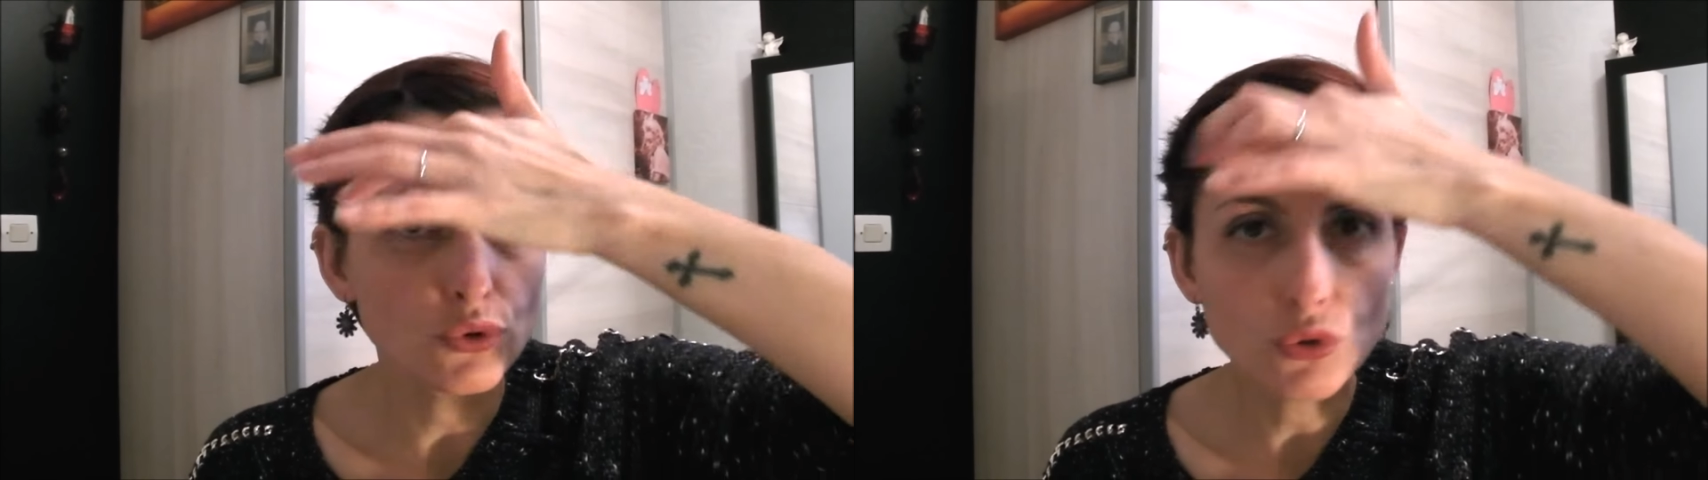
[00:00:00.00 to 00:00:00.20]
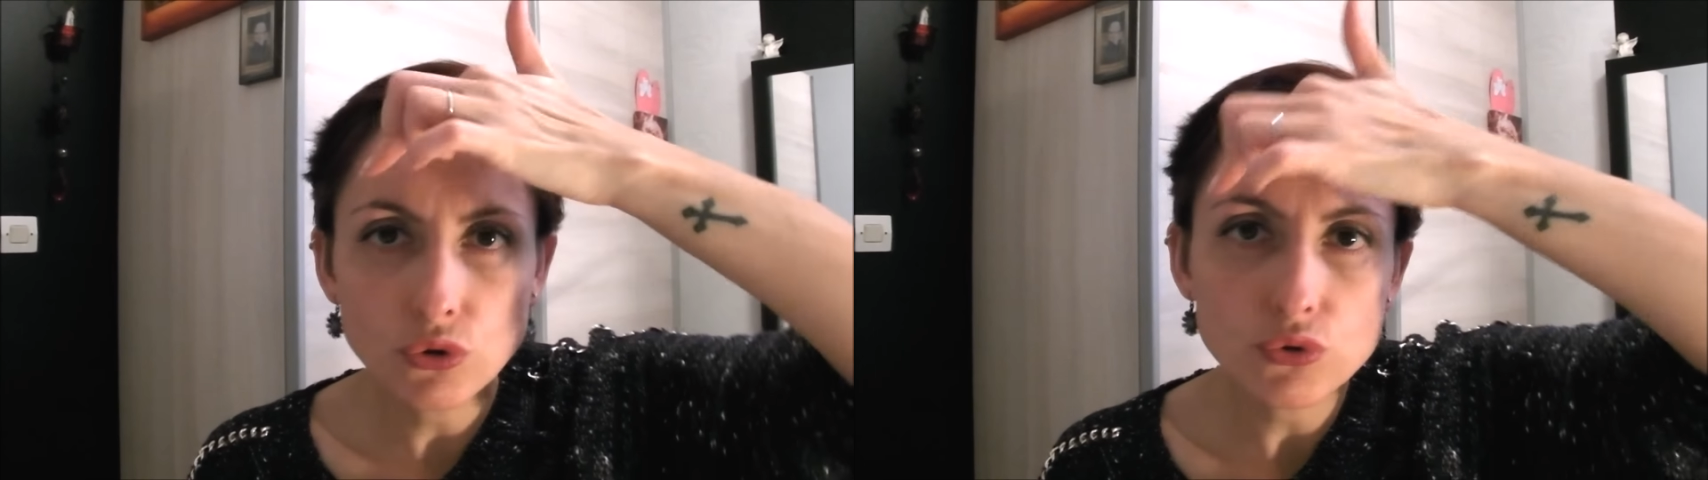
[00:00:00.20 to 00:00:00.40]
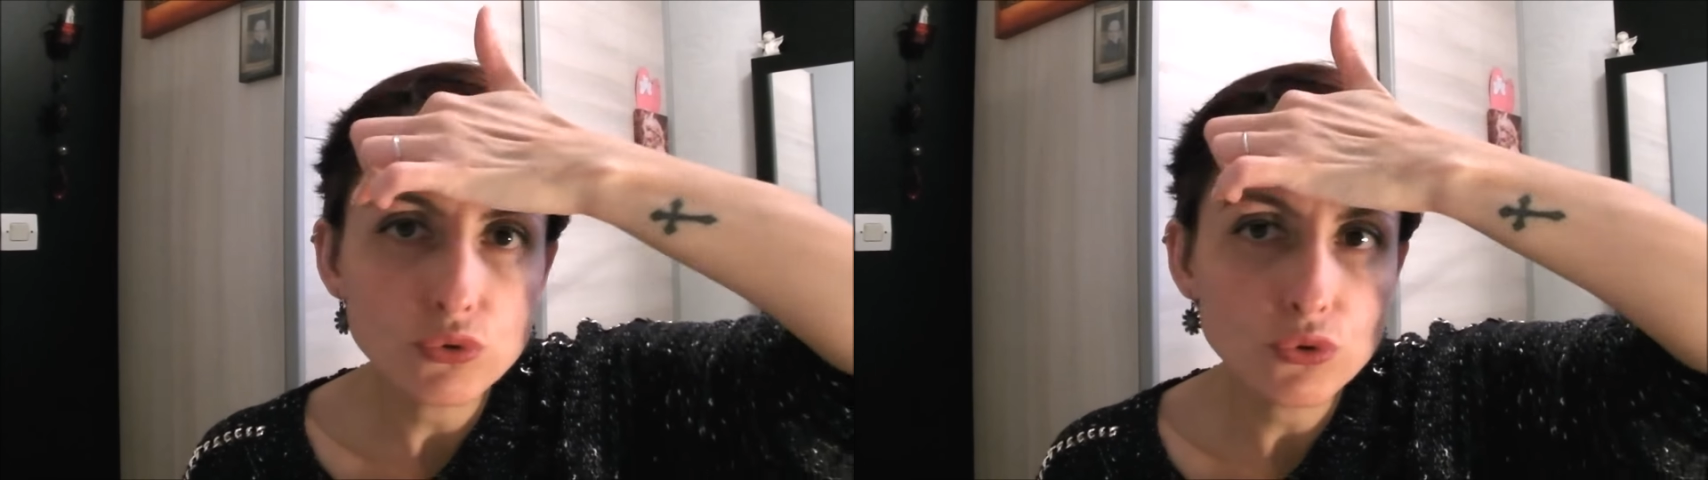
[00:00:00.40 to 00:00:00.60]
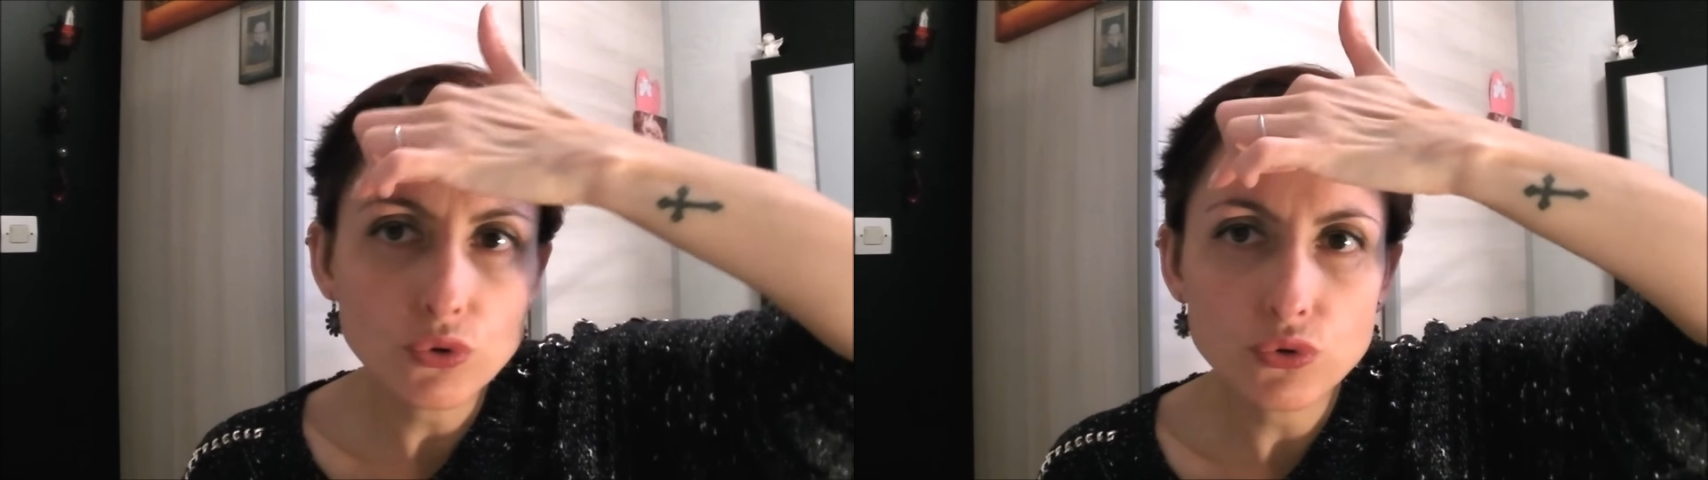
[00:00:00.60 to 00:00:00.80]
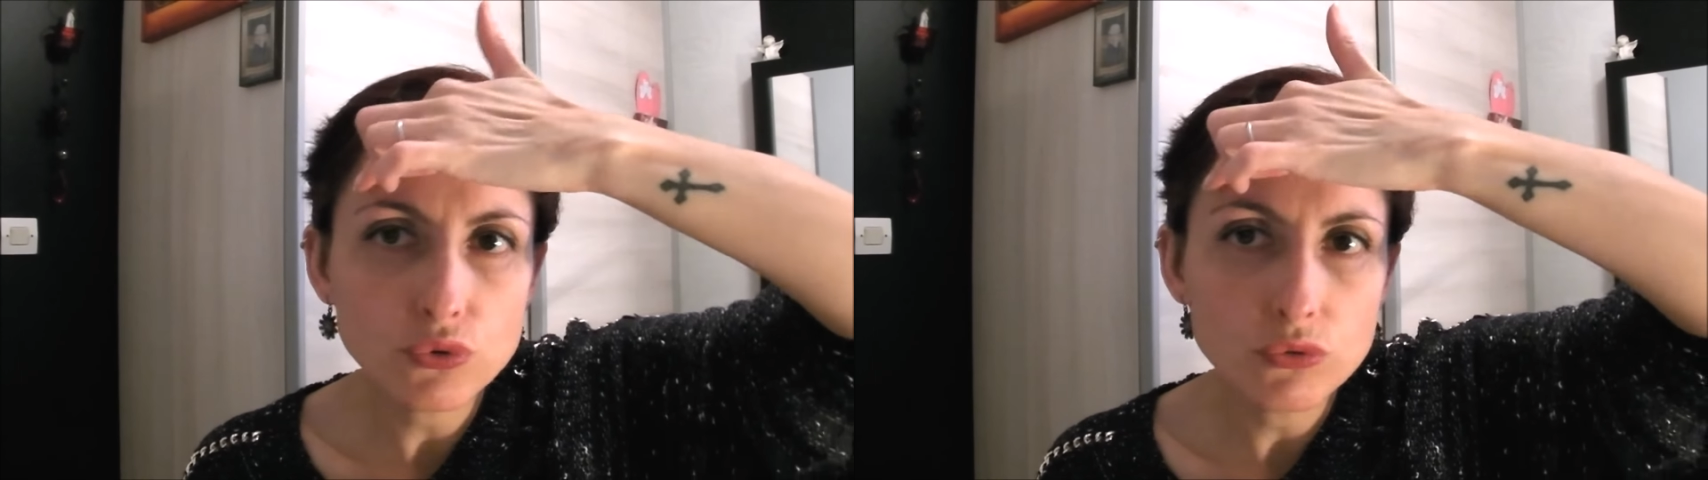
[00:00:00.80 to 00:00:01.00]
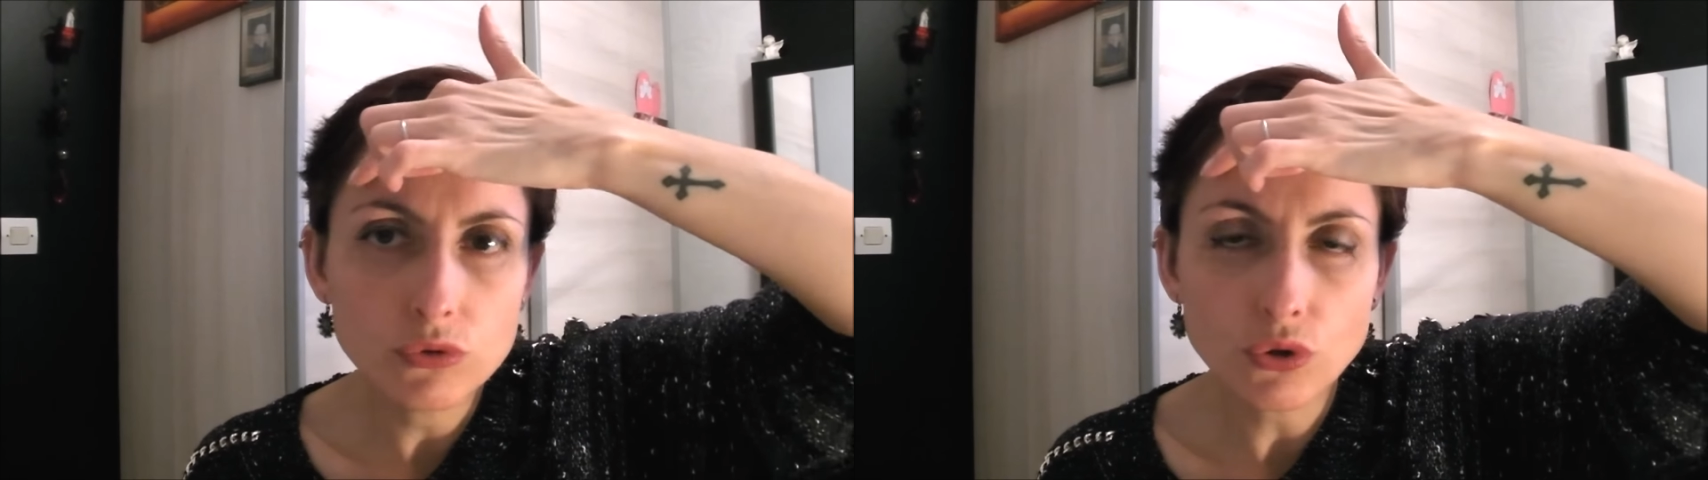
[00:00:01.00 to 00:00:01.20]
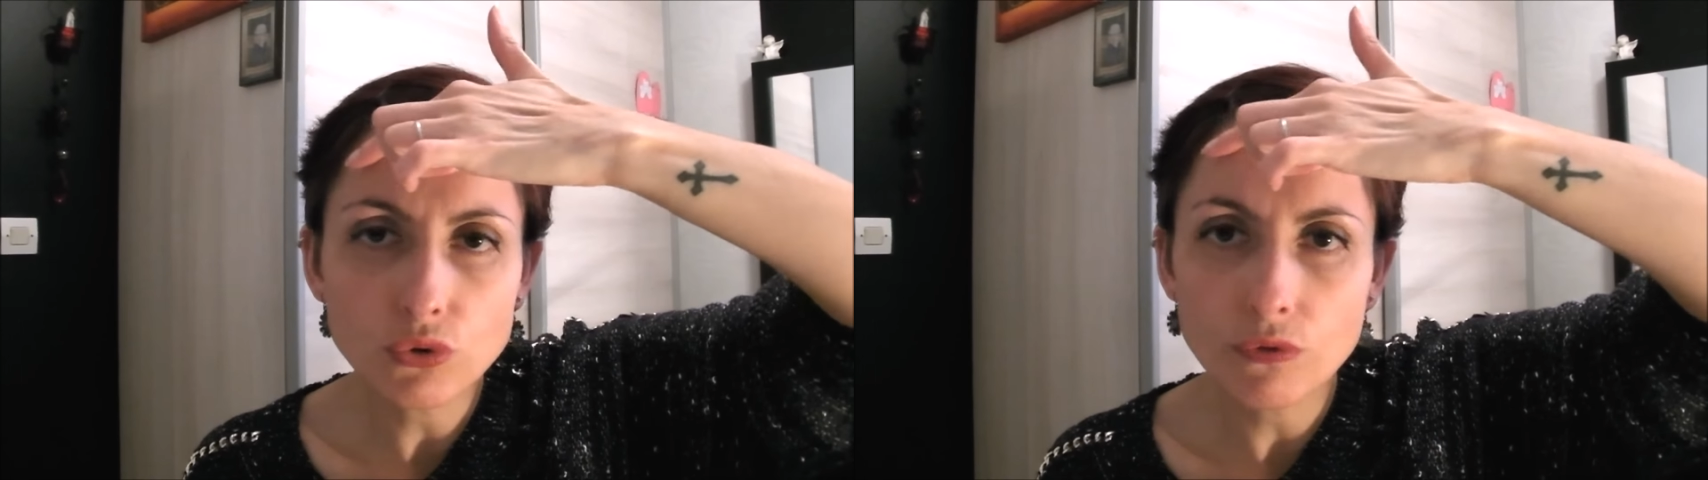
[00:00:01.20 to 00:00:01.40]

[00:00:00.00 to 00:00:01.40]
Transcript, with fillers: une tonne,